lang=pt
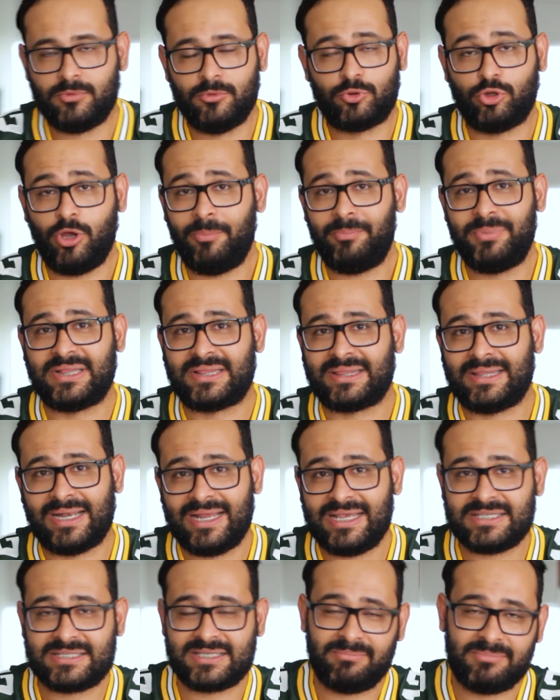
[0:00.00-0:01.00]
O top
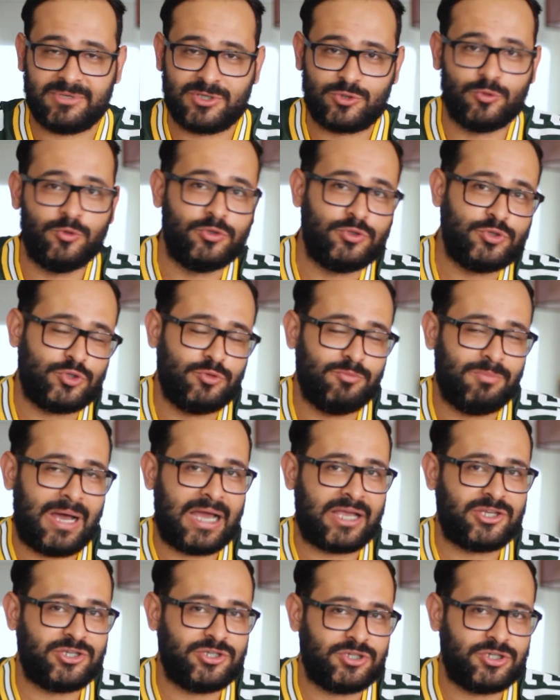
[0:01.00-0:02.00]
3 absurdos do
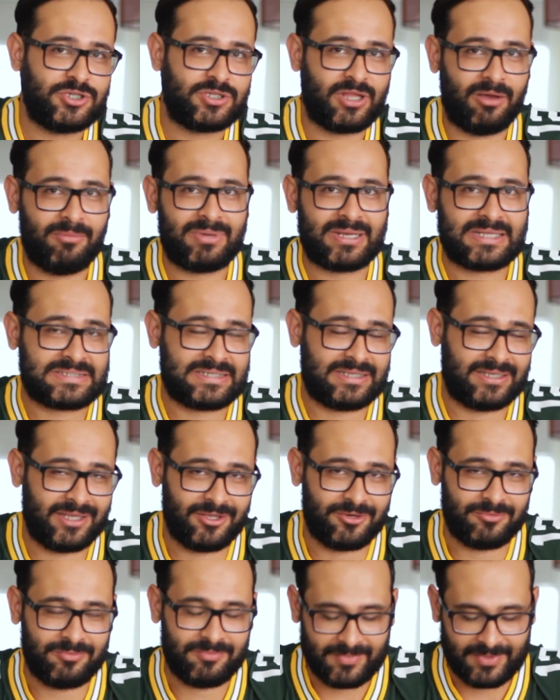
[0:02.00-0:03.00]
marketing digital
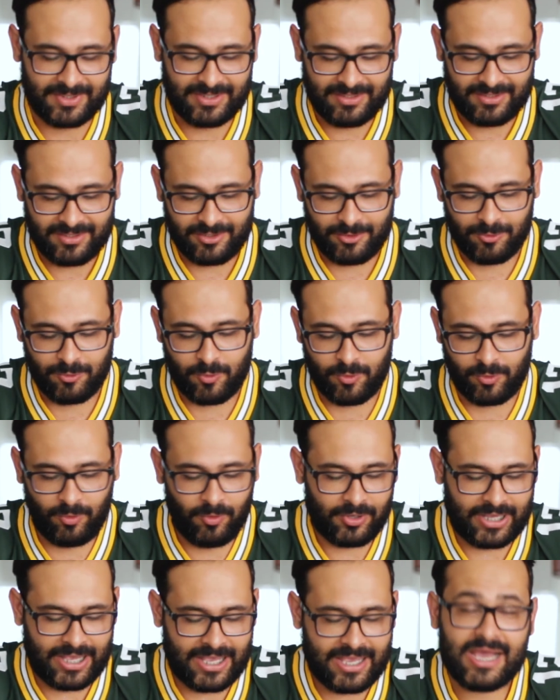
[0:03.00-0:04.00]
brasileiro, eu
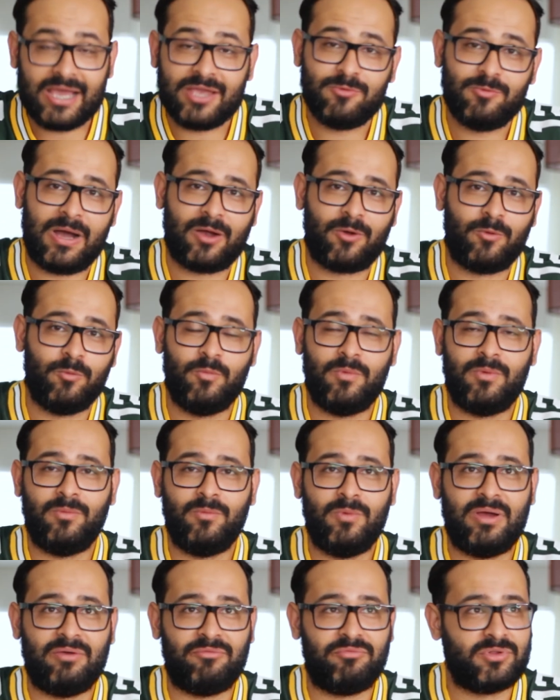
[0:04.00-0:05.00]
coloquei aí uma,
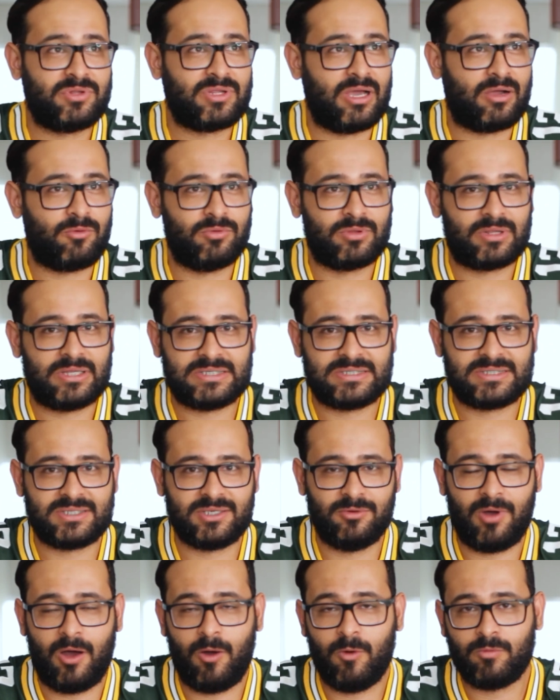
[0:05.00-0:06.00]
um, um, evento que
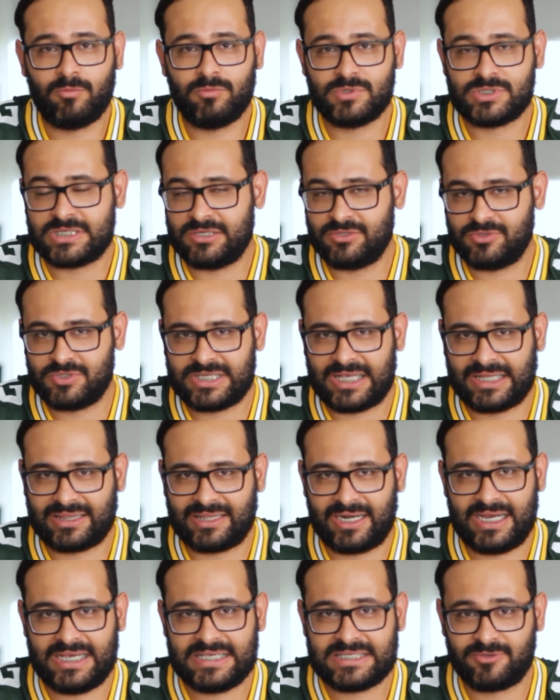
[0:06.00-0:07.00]
aconteceu há alguns anos
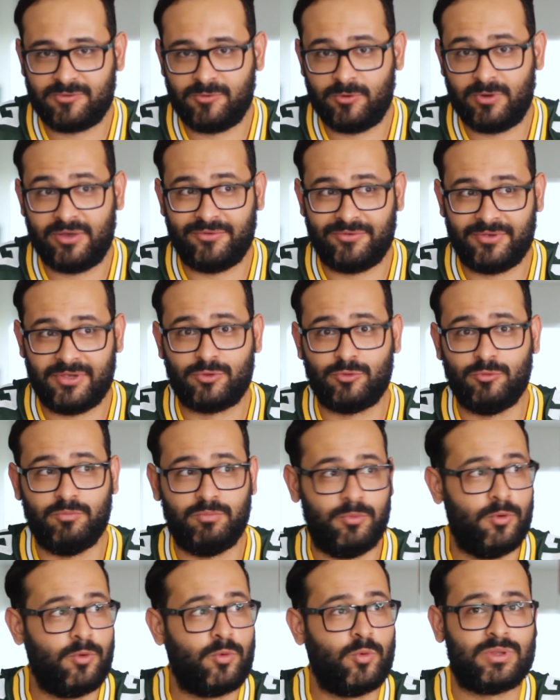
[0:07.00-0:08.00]
atrás, que foi um evento um
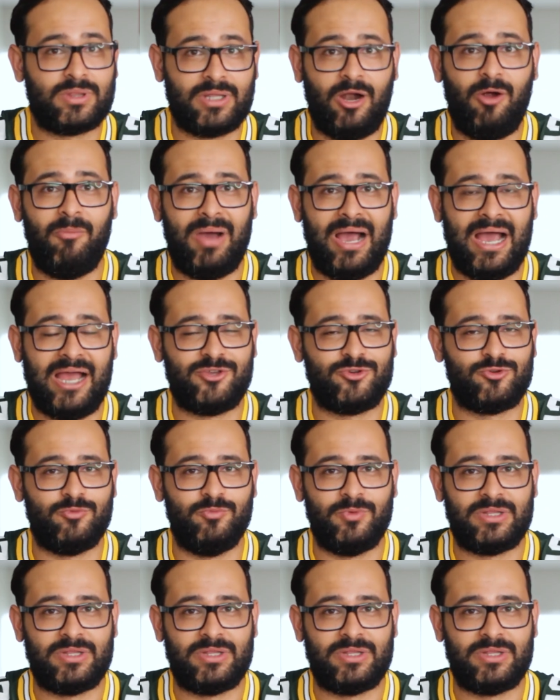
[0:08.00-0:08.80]
pouco traumático.